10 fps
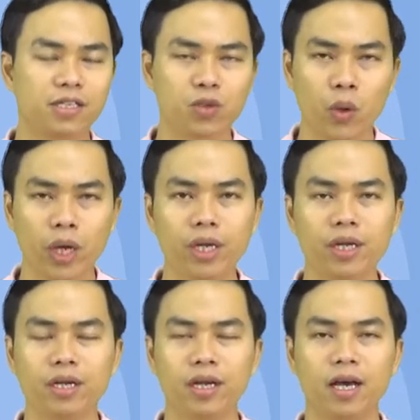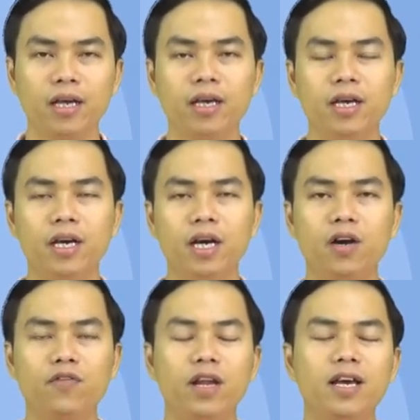tuyến Đấy.
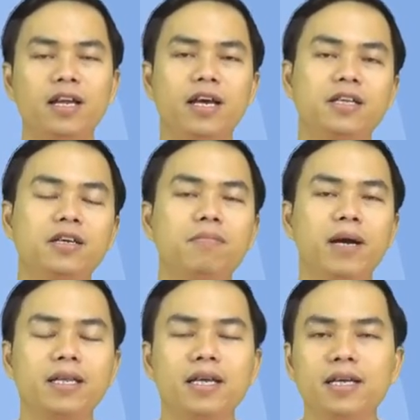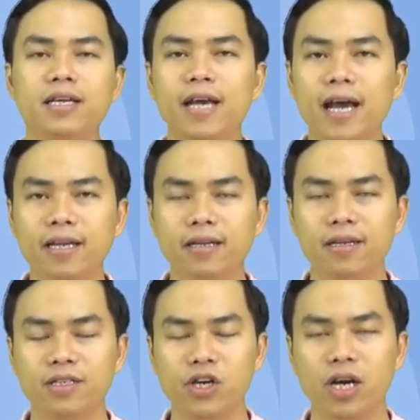affiliate là hình thức marketing liên kết được
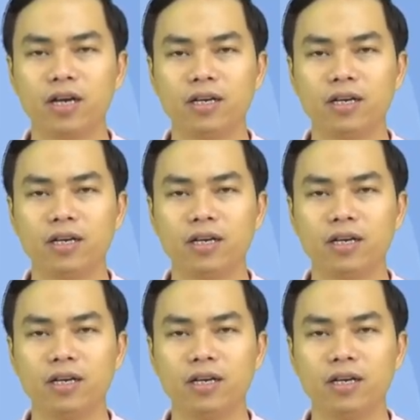chưa